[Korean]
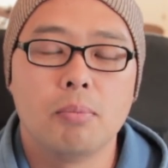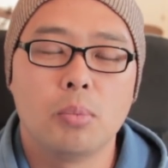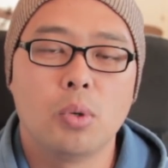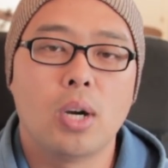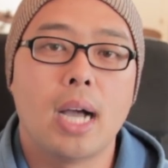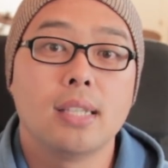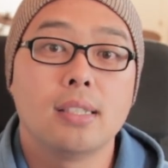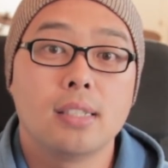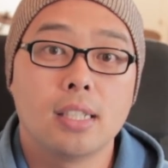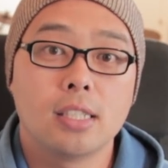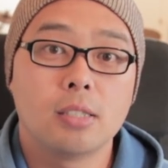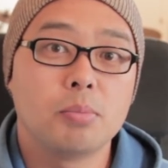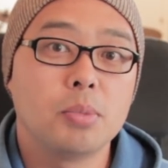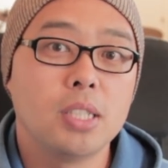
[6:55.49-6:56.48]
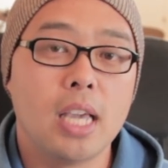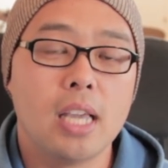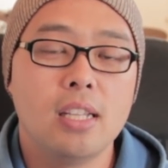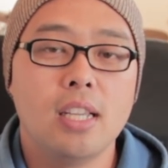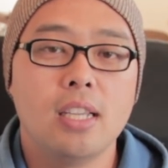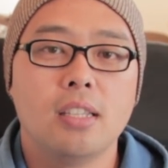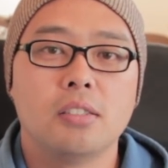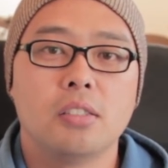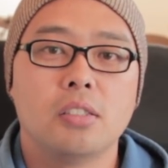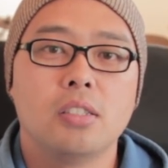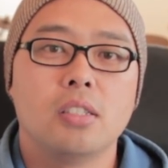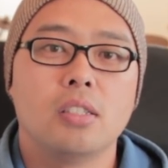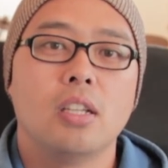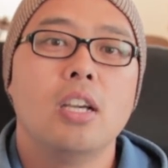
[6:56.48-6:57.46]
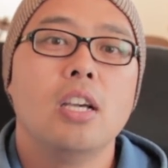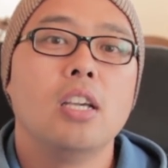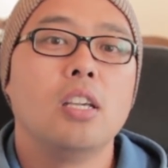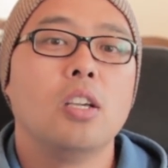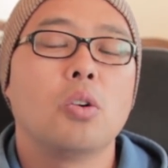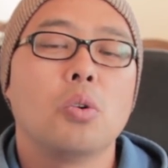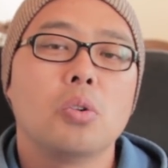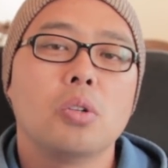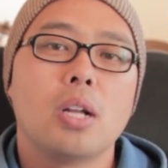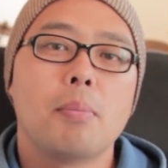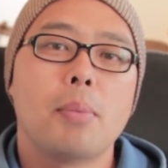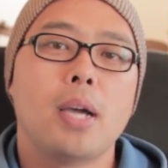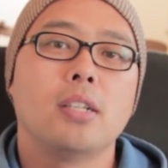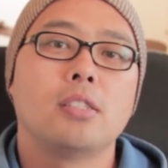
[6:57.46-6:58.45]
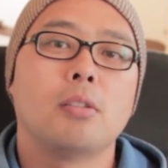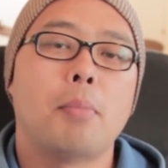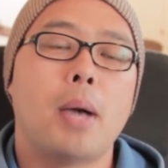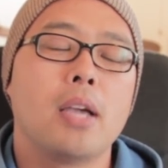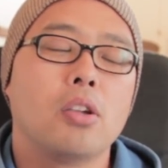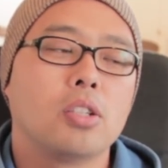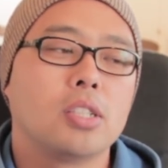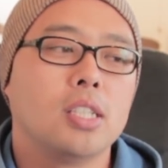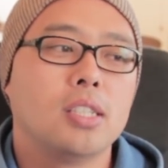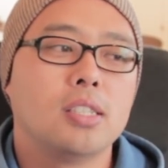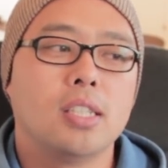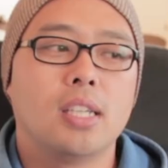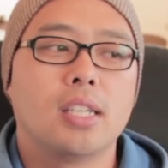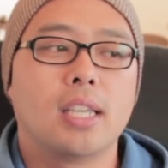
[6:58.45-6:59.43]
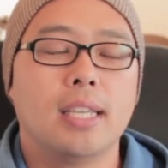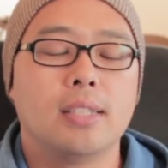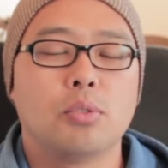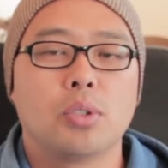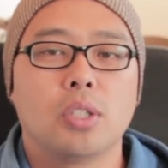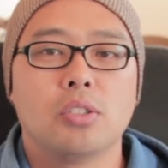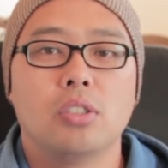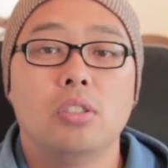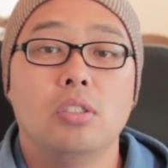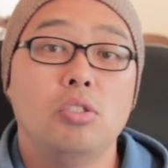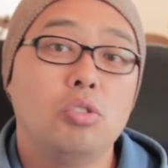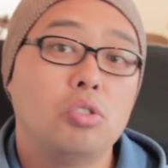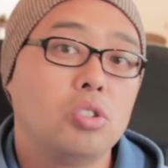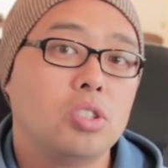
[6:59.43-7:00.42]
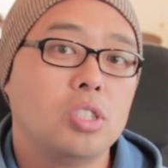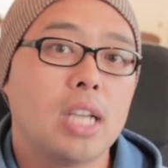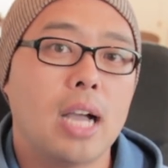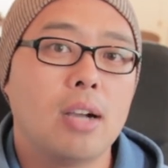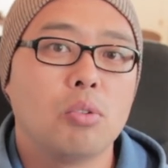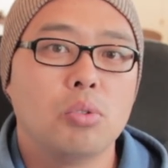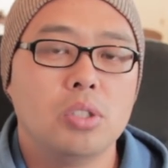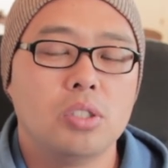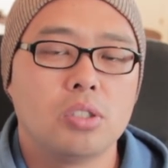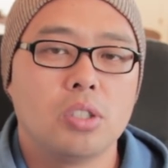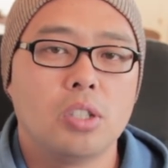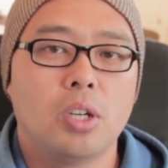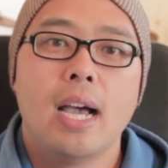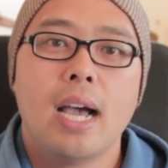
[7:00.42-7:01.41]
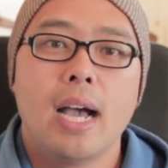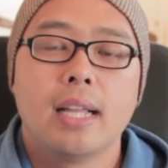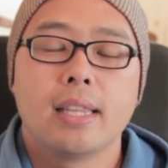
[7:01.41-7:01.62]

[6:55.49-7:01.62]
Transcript: 뭐 아시다시피 LA에서는 이 코로나 바이러스 방역 제재 계속해서 늦추지 않고 있어요.